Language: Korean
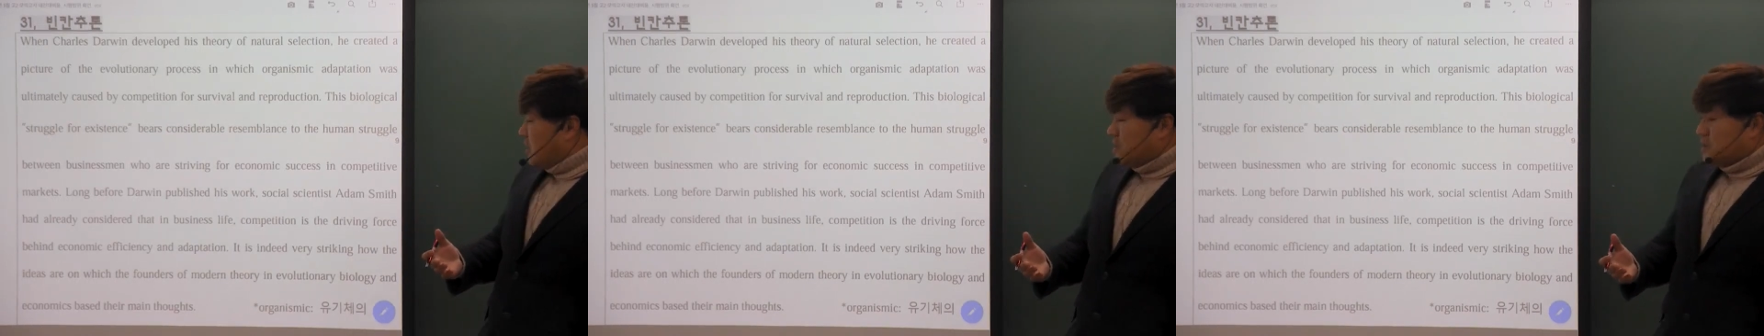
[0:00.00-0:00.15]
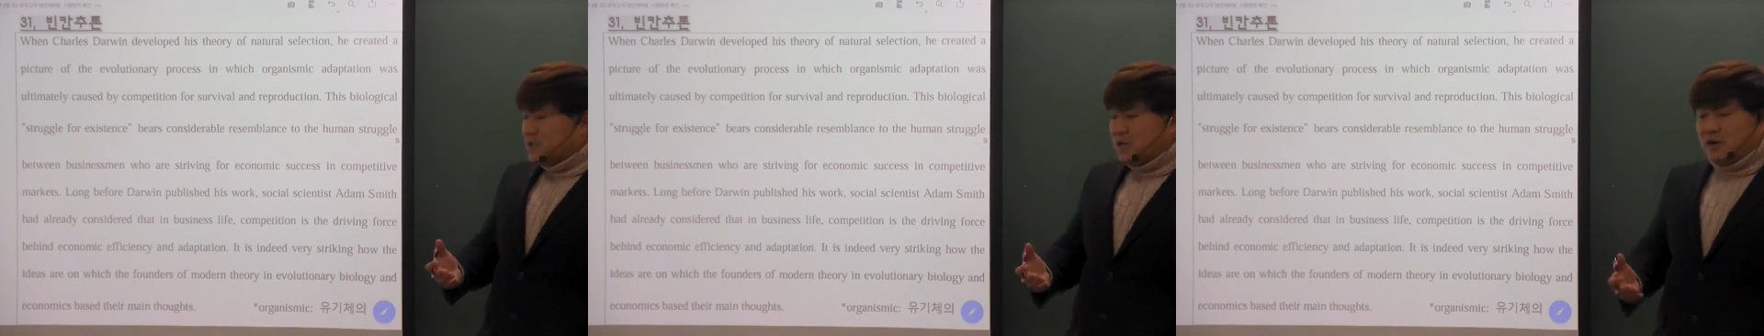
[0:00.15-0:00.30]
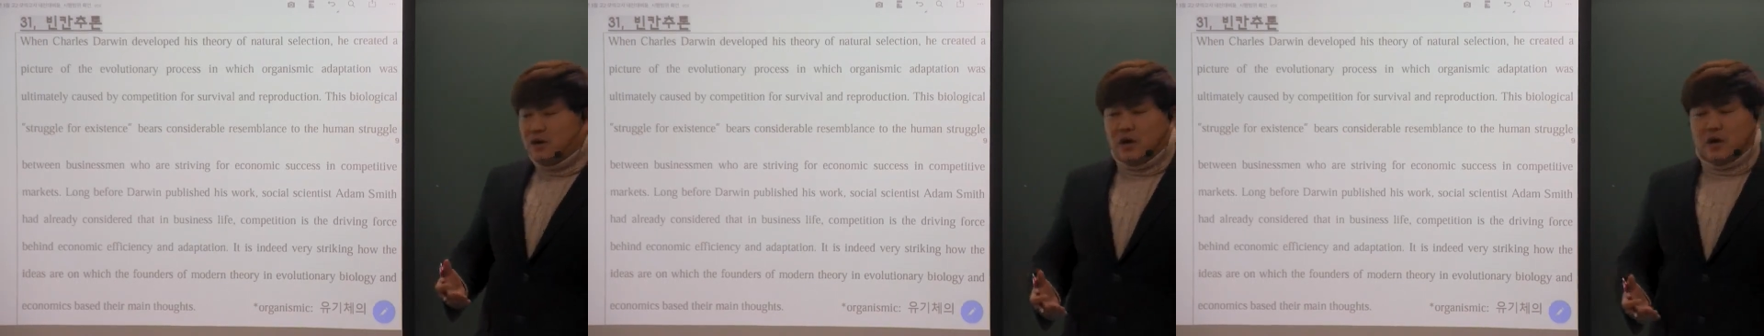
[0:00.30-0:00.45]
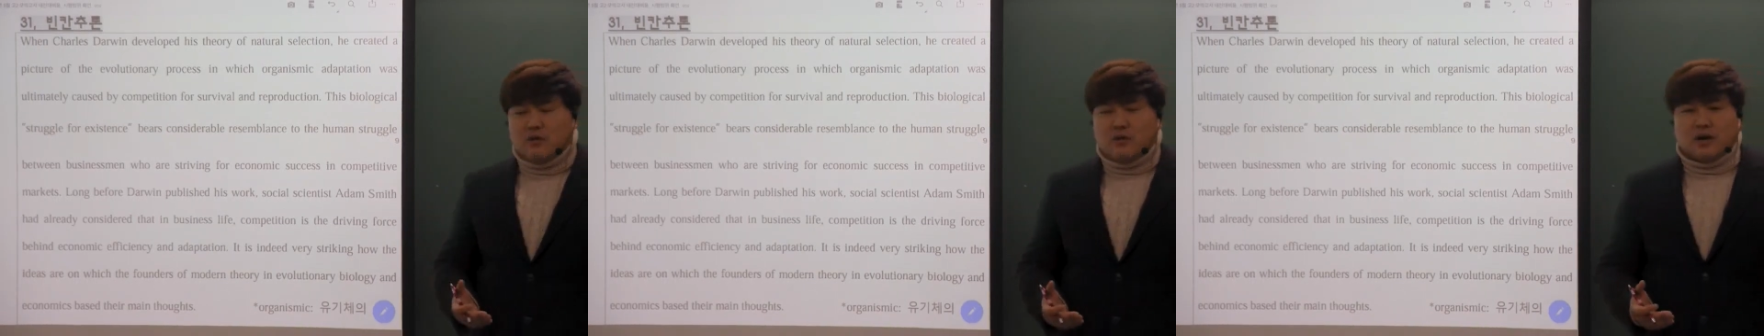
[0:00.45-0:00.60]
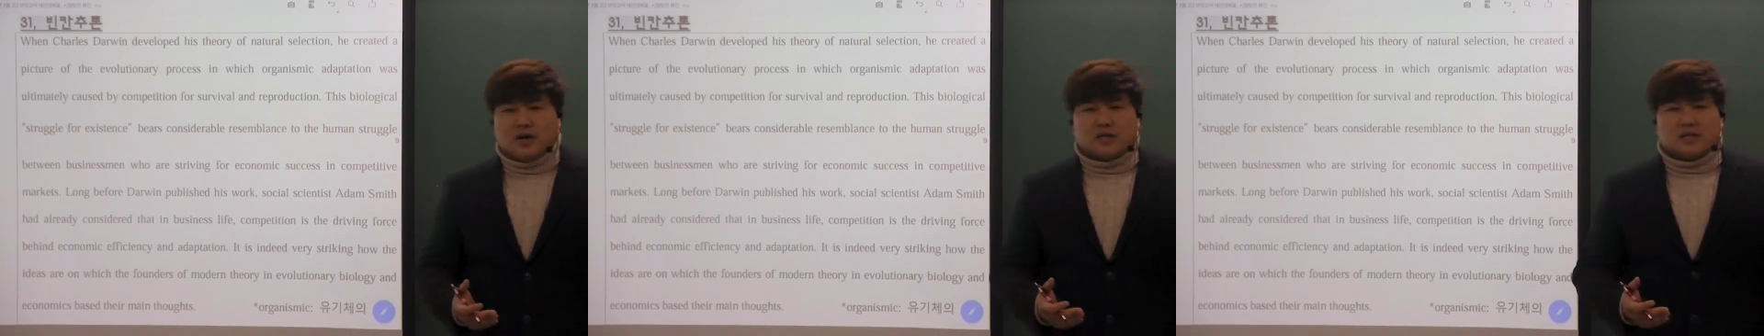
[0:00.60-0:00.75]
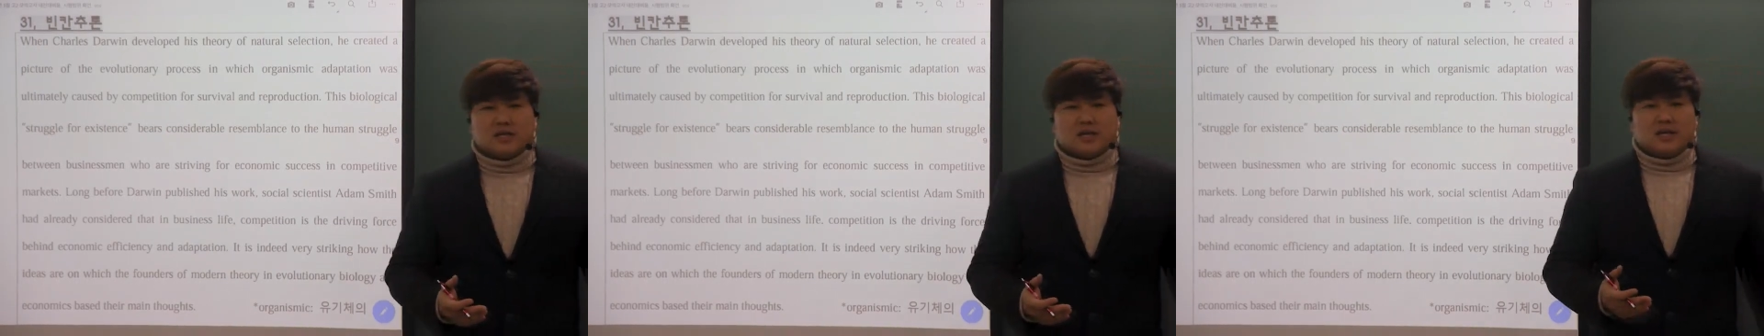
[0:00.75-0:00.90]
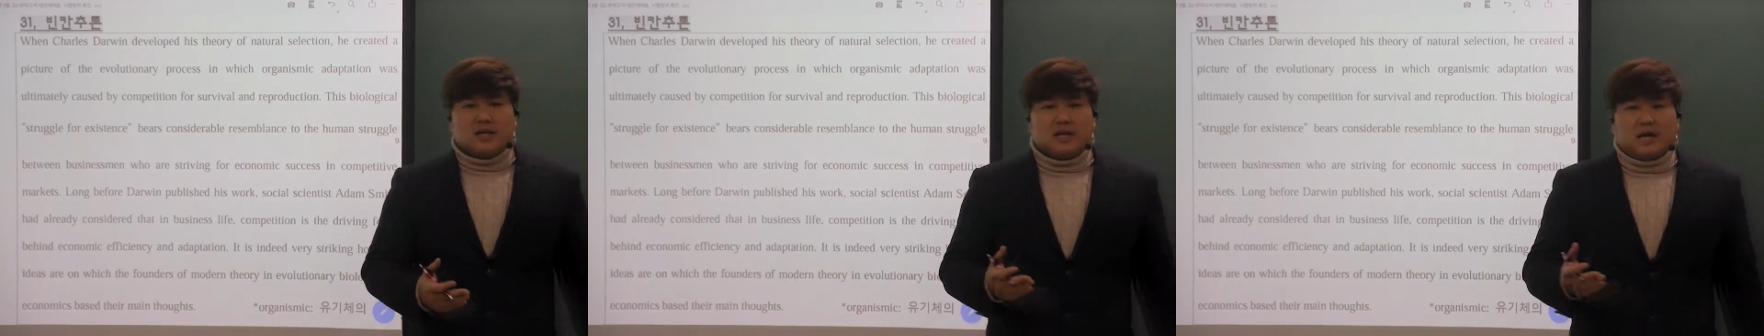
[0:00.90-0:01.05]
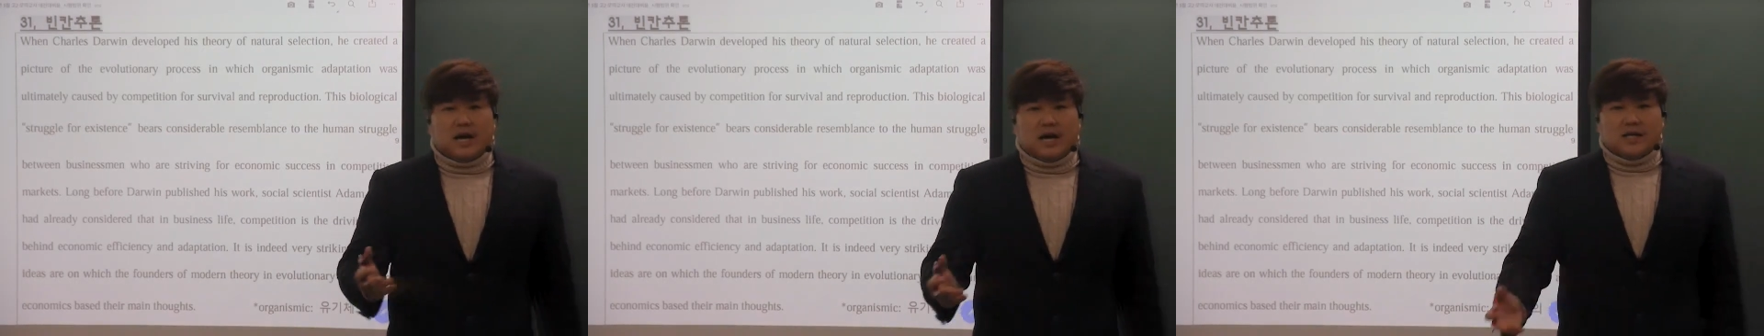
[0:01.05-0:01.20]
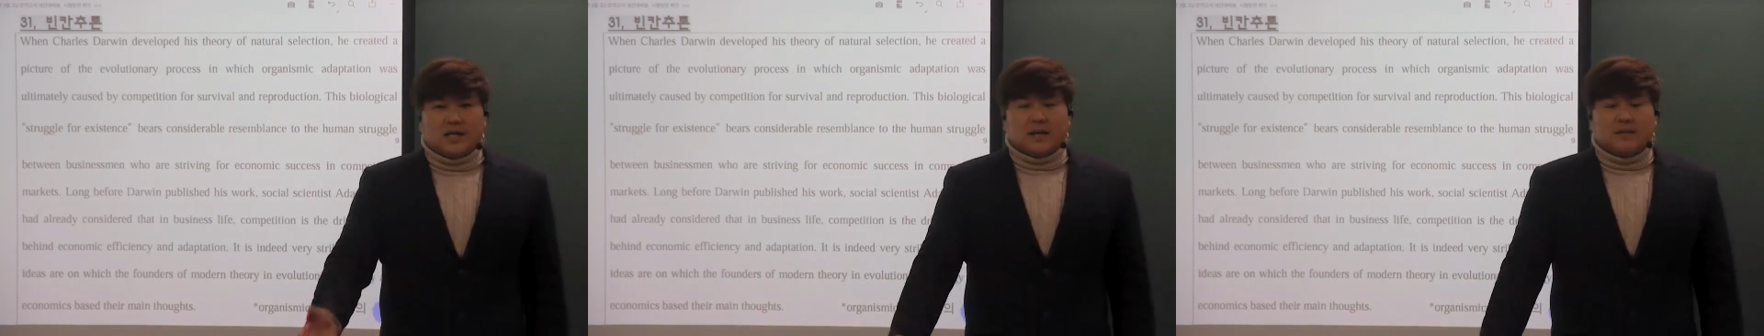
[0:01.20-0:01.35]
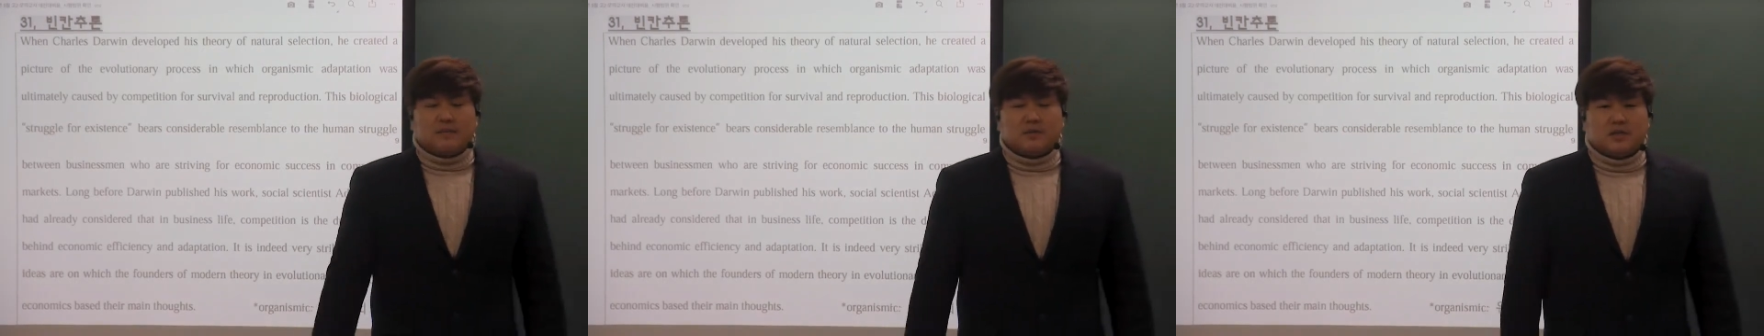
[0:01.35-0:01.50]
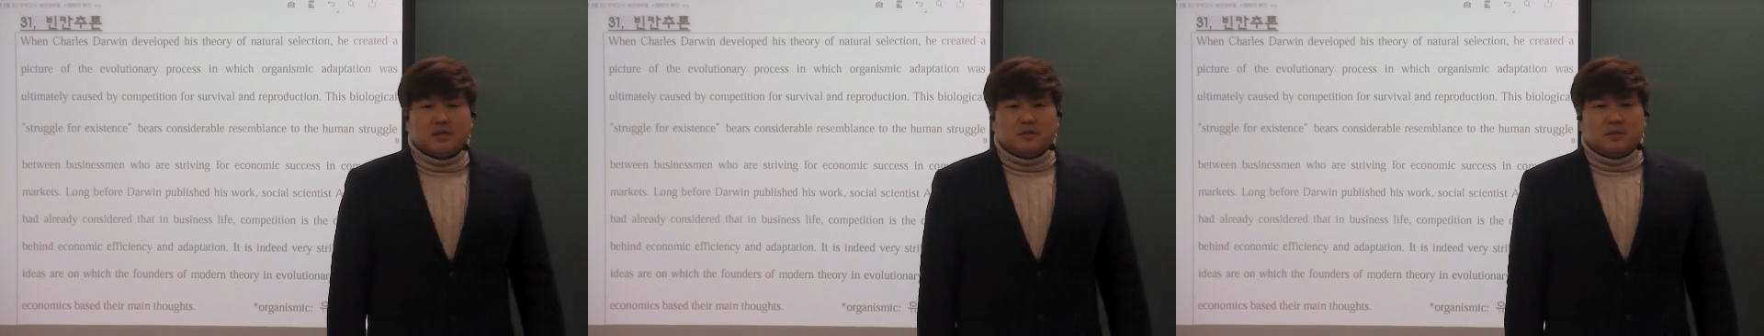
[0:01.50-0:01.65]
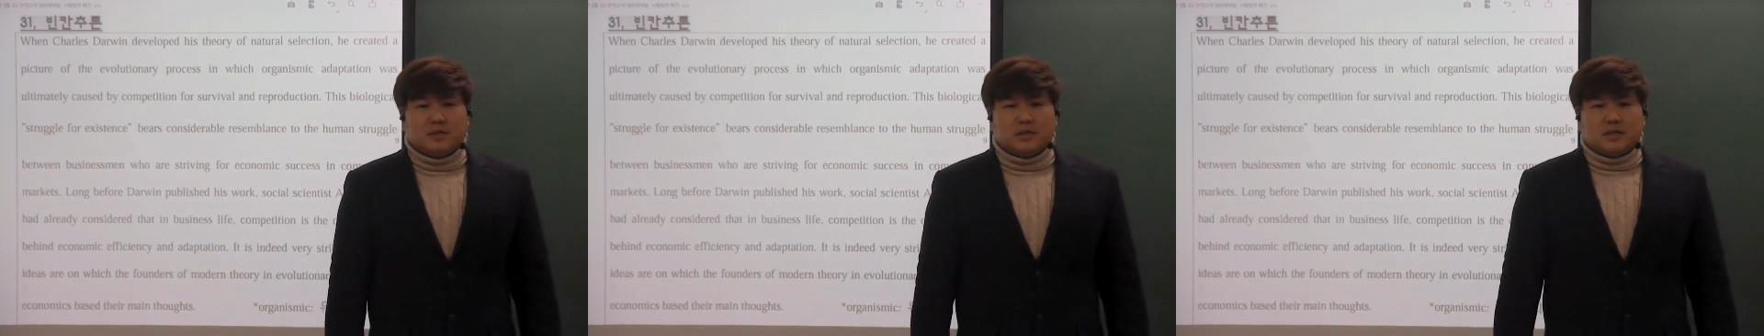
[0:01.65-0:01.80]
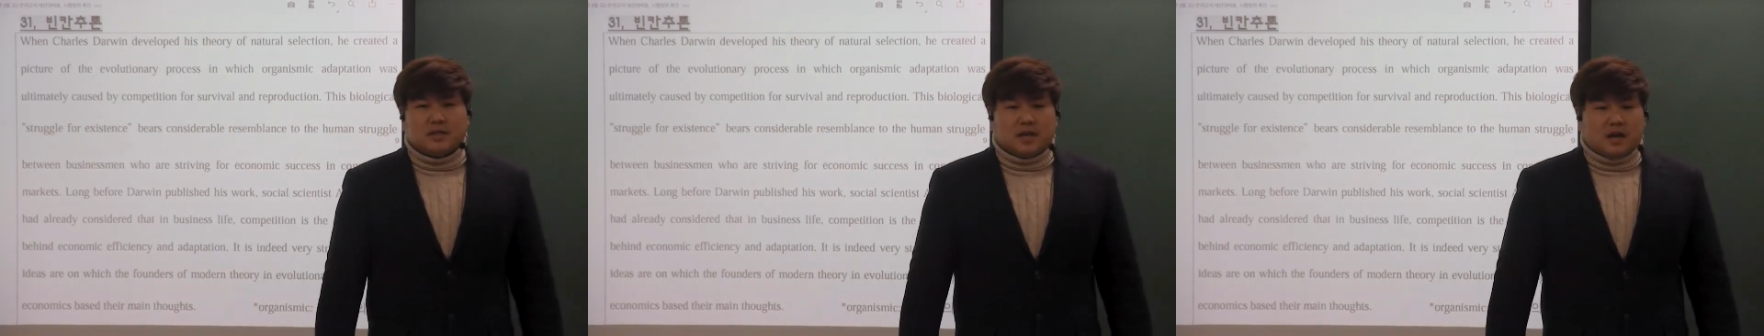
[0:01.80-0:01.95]
사회과학자인 아담
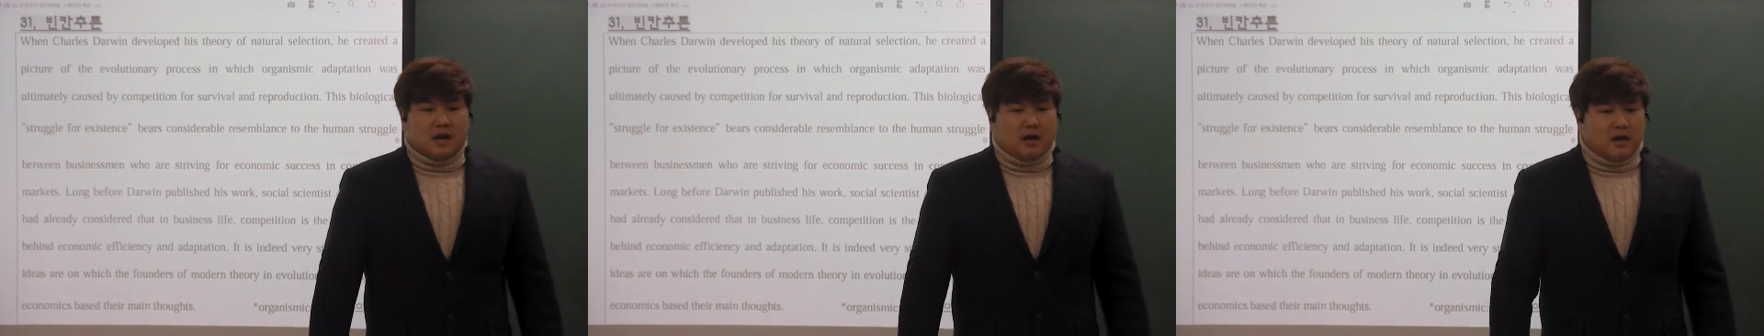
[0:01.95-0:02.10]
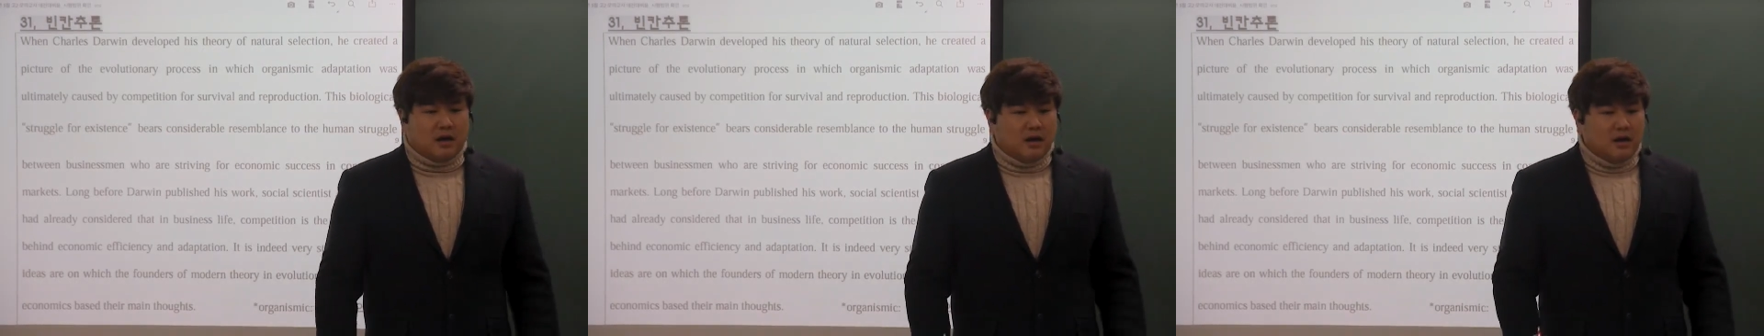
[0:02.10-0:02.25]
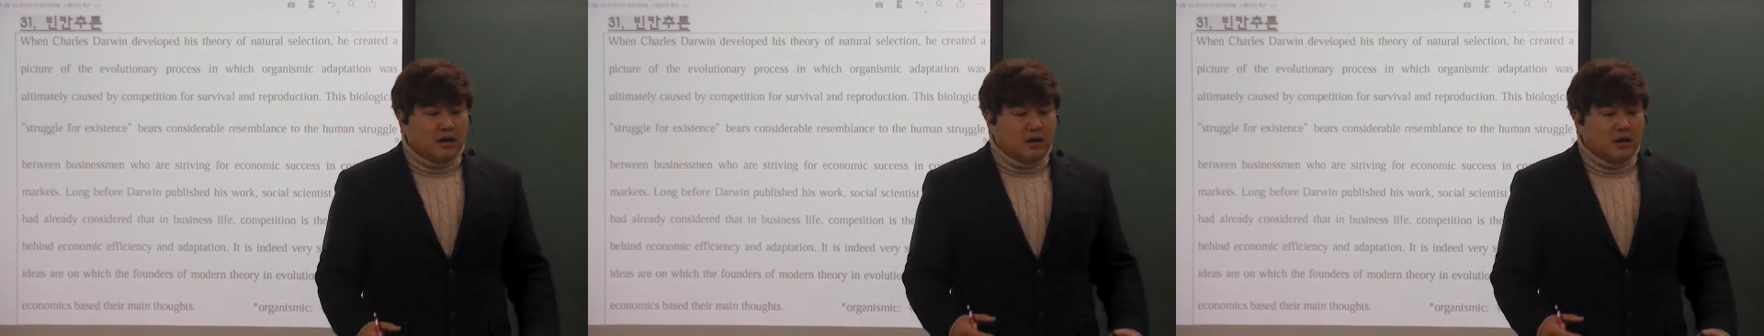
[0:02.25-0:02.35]
스미스가